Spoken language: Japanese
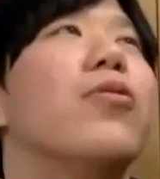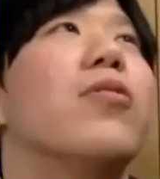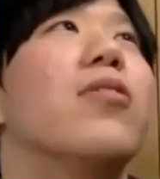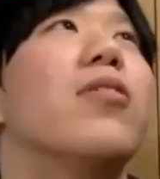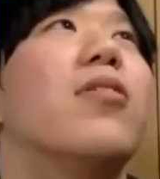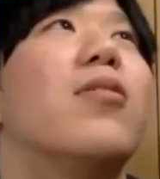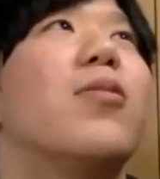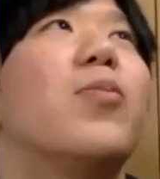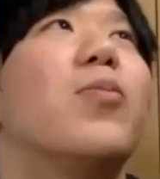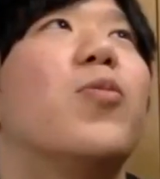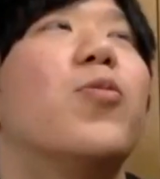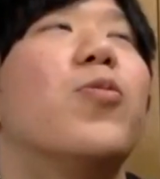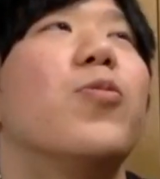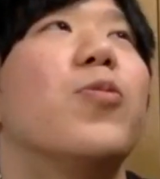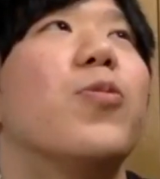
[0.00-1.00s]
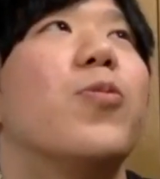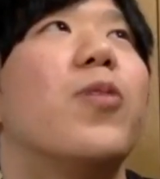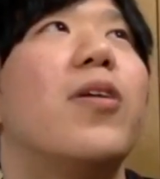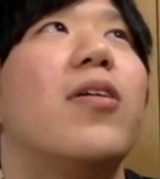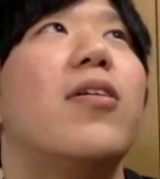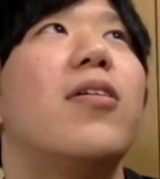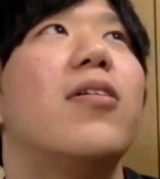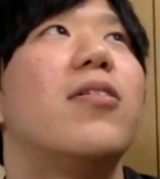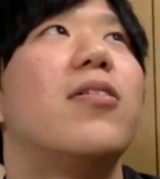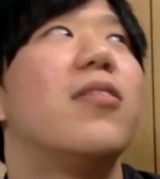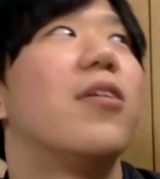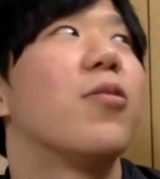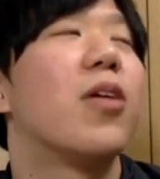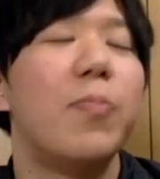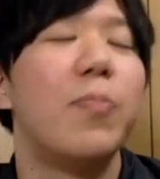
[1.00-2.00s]
が思うのは
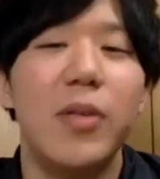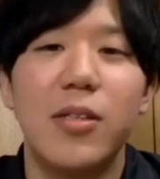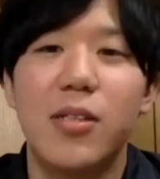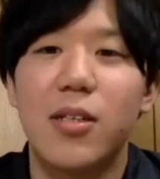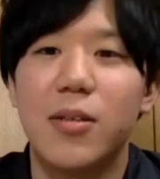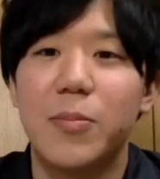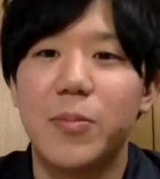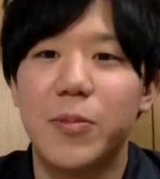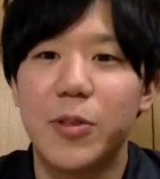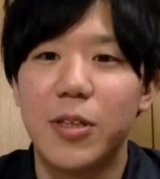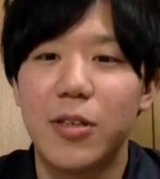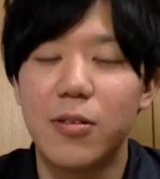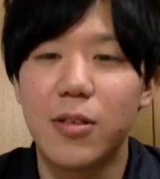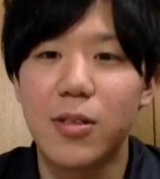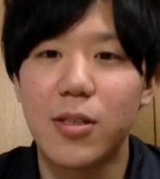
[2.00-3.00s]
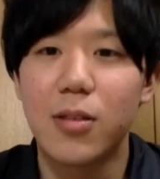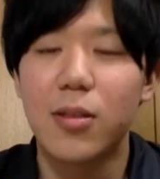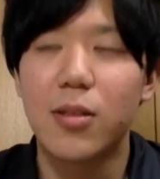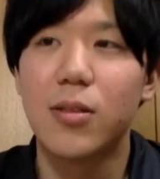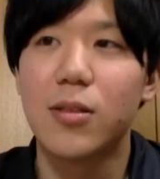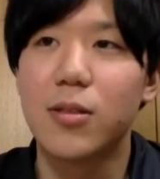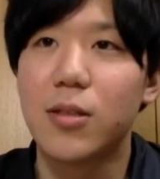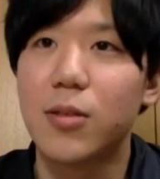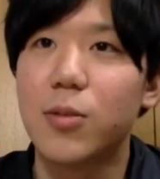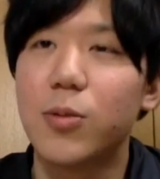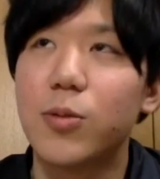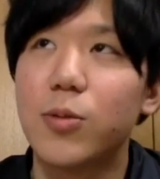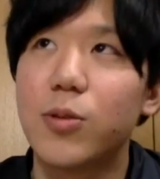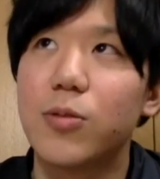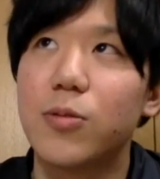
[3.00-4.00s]
あのカッピーさんも言ってくださったんですけ
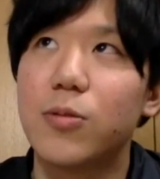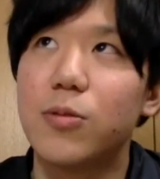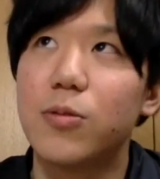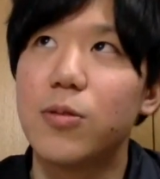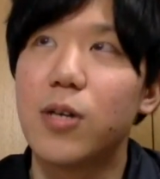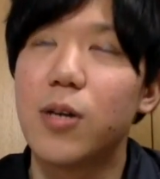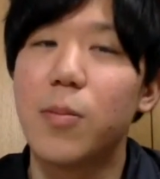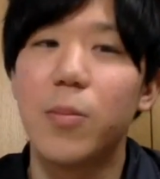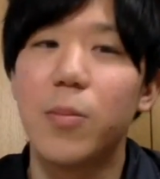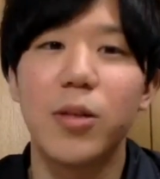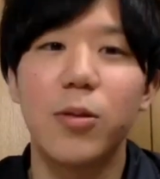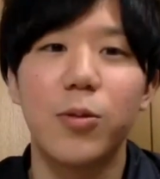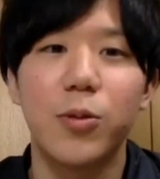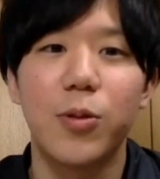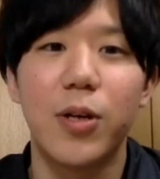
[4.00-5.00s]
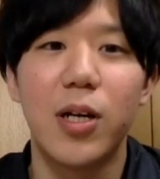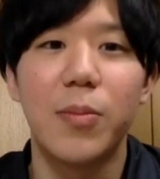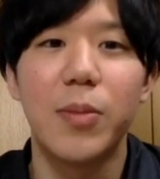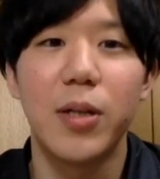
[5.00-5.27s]
どその頑張ることを選べ